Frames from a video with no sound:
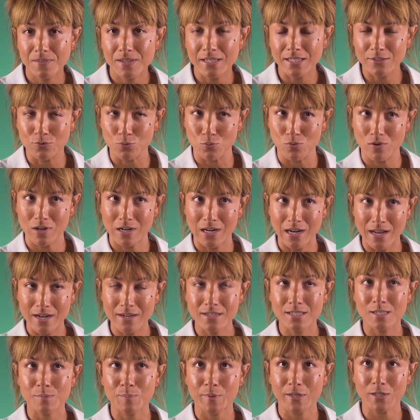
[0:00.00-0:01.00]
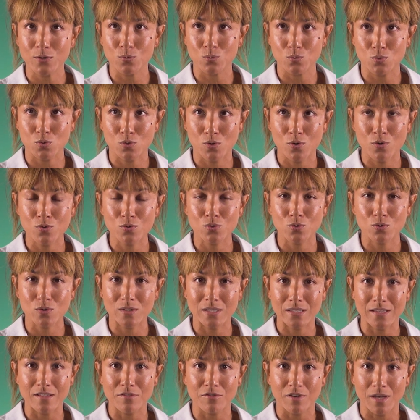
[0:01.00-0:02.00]
Et donc là, j'ai pris conscience que
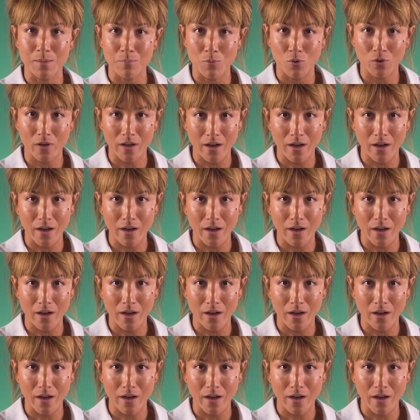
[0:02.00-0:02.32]
c'était vraiment